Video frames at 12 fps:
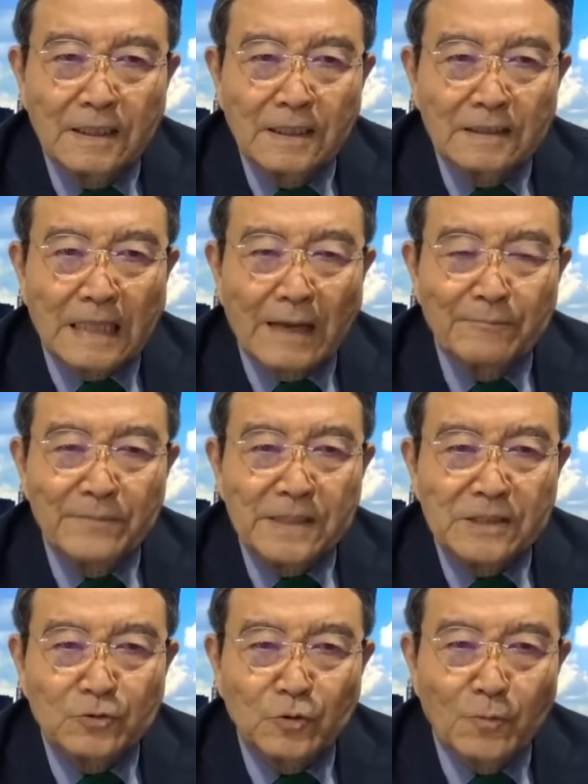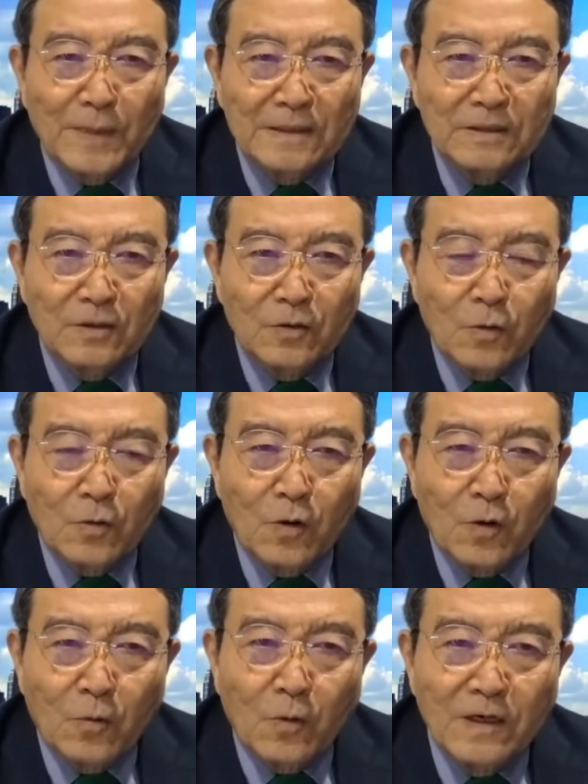남미식으로 만들어
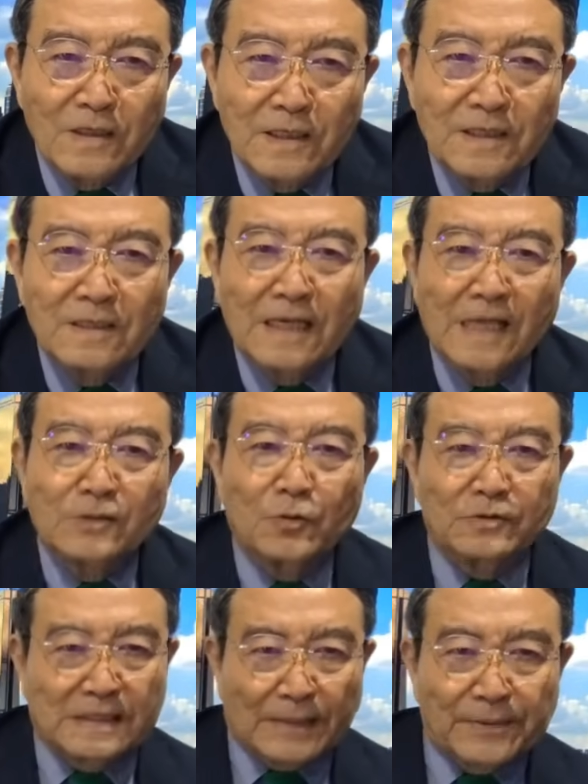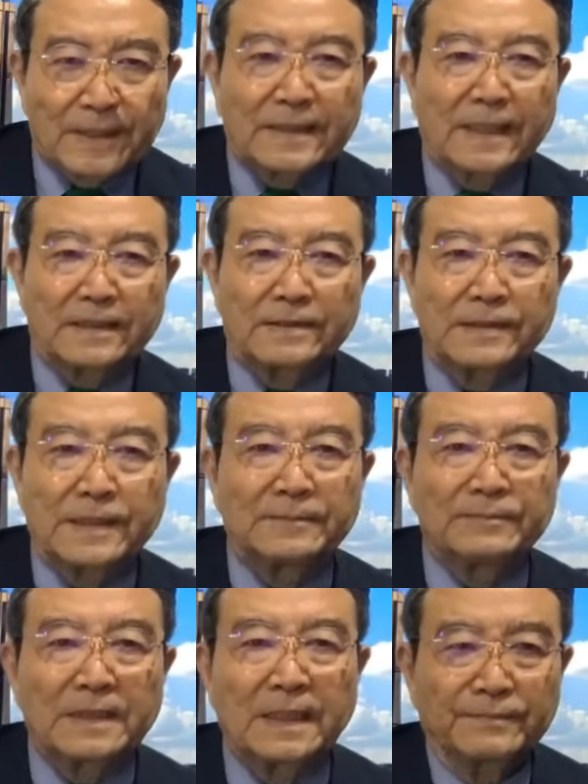놓고 권력을 계속 잡겠다 이런
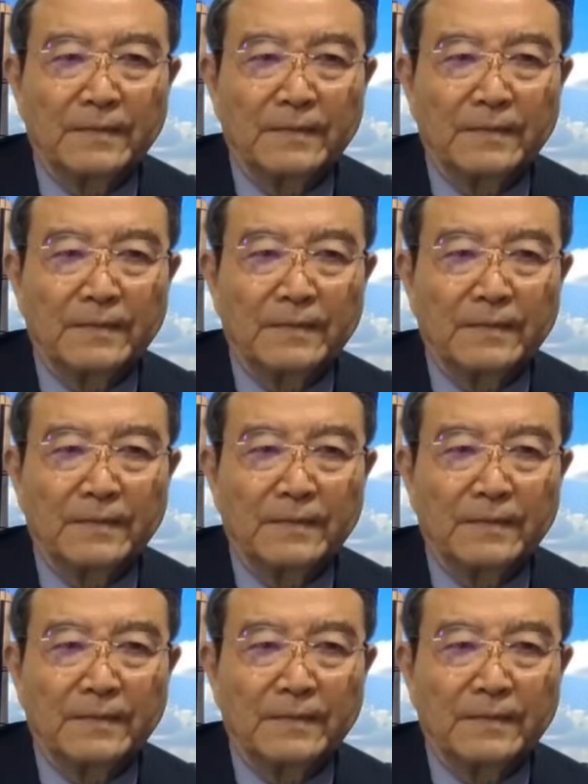얘기입니다.